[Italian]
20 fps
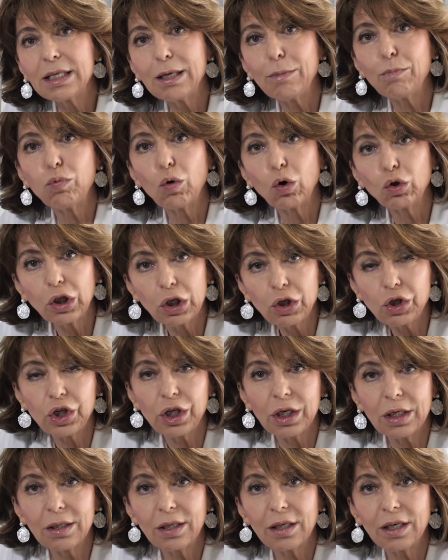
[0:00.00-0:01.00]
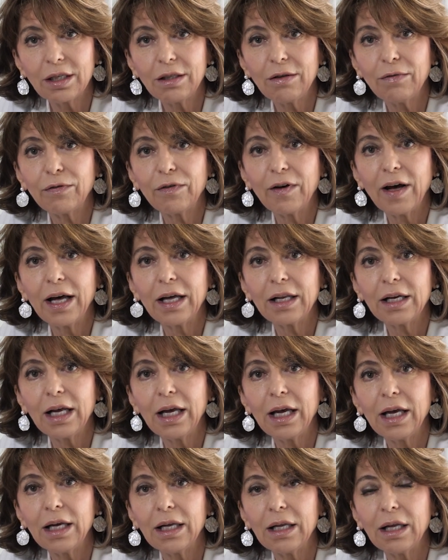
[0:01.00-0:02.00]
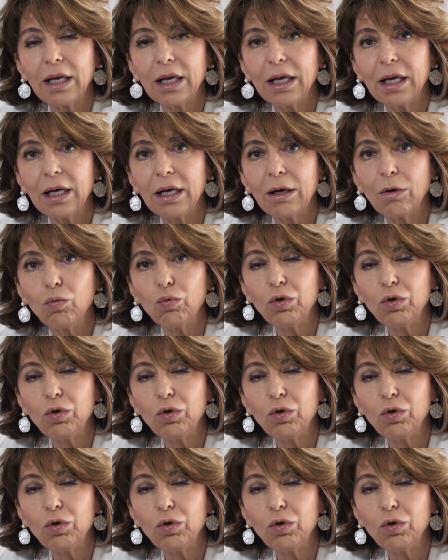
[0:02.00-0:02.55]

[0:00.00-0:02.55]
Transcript: si può decidere di fare eh,